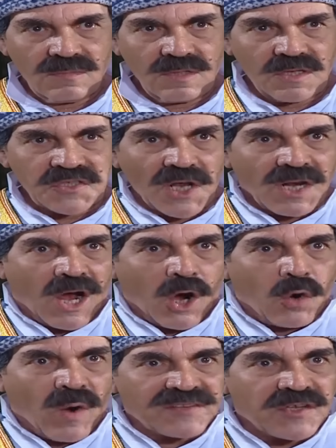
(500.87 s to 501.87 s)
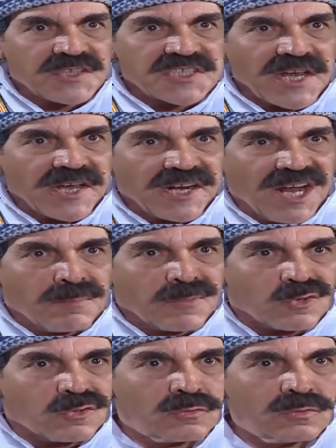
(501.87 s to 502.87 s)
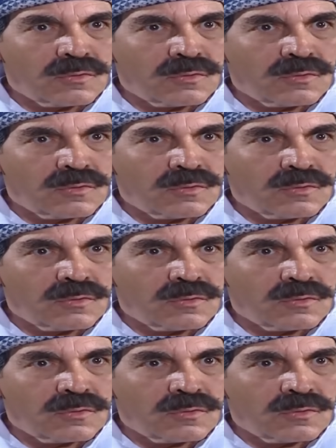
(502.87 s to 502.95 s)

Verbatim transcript: يصلحوا وحدة تسهل أمره